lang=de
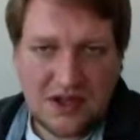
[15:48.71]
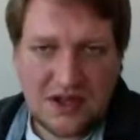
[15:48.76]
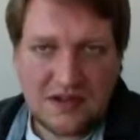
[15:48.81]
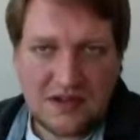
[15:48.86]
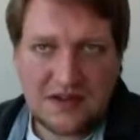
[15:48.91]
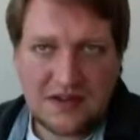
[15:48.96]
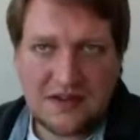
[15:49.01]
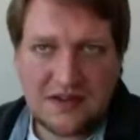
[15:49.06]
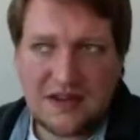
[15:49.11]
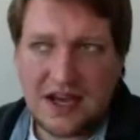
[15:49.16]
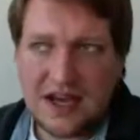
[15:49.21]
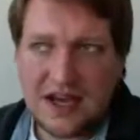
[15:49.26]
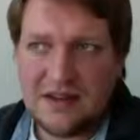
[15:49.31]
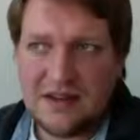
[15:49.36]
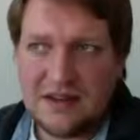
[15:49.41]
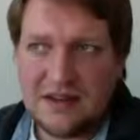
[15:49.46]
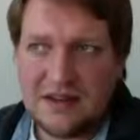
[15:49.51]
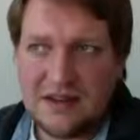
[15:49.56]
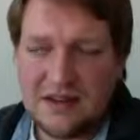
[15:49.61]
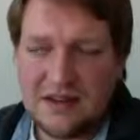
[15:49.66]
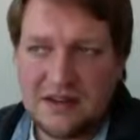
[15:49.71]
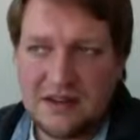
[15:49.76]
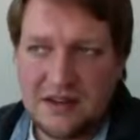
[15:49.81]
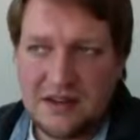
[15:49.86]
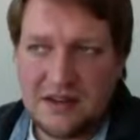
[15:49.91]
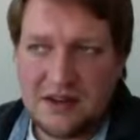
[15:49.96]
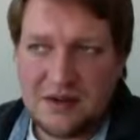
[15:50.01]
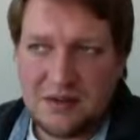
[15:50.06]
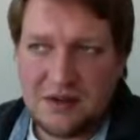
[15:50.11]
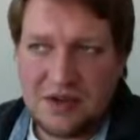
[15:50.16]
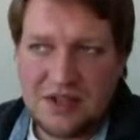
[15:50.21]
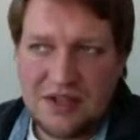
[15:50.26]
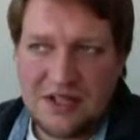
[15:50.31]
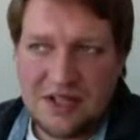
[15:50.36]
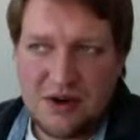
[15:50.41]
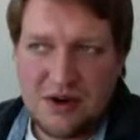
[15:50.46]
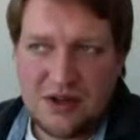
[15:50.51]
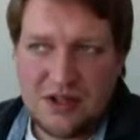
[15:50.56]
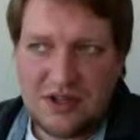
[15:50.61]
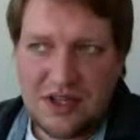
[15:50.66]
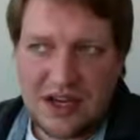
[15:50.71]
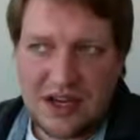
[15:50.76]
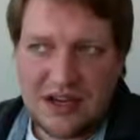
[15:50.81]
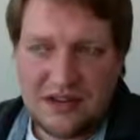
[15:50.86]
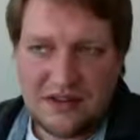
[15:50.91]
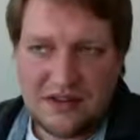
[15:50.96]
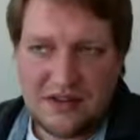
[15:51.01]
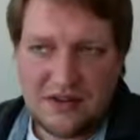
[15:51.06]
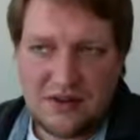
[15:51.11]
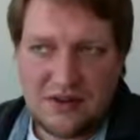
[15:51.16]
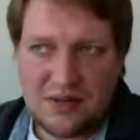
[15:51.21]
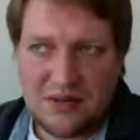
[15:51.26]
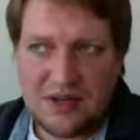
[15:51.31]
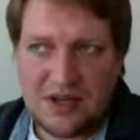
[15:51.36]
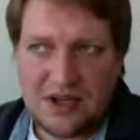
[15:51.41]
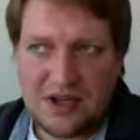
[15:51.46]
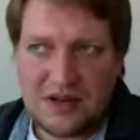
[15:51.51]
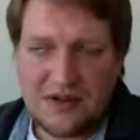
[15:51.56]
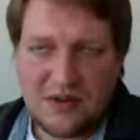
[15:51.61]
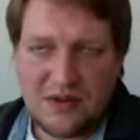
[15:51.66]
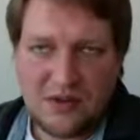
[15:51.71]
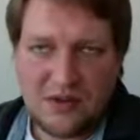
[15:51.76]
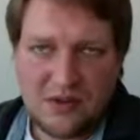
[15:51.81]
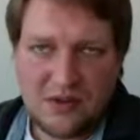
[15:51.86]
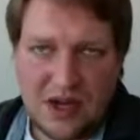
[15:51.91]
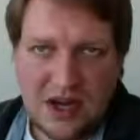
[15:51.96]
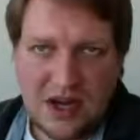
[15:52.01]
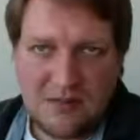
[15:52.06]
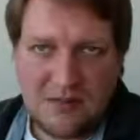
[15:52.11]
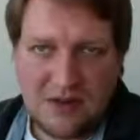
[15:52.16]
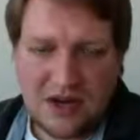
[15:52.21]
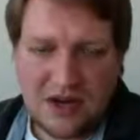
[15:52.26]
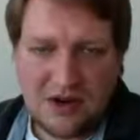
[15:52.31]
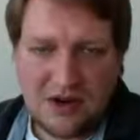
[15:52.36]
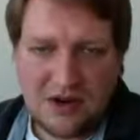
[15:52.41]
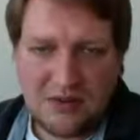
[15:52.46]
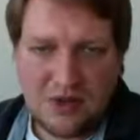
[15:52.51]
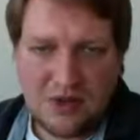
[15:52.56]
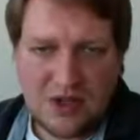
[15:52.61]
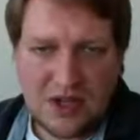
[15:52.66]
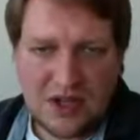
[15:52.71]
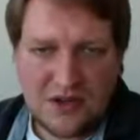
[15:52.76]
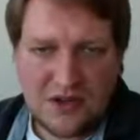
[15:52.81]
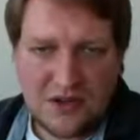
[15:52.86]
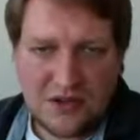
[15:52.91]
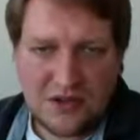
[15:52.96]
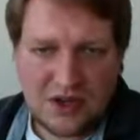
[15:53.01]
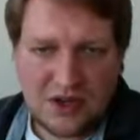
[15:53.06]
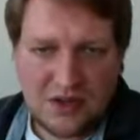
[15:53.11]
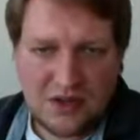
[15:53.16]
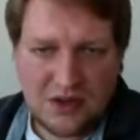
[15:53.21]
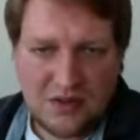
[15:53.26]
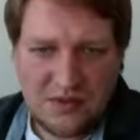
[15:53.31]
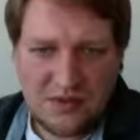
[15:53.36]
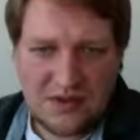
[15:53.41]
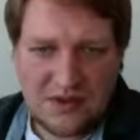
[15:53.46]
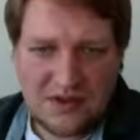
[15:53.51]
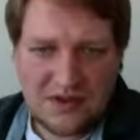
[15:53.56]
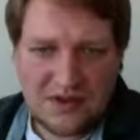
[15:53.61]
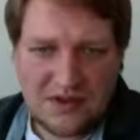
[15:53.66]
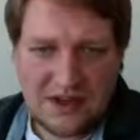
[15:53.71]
Das heißt, die einzige Bedingung, die an diese Dokumentation oder an meine Kommunikation geknüpft ist,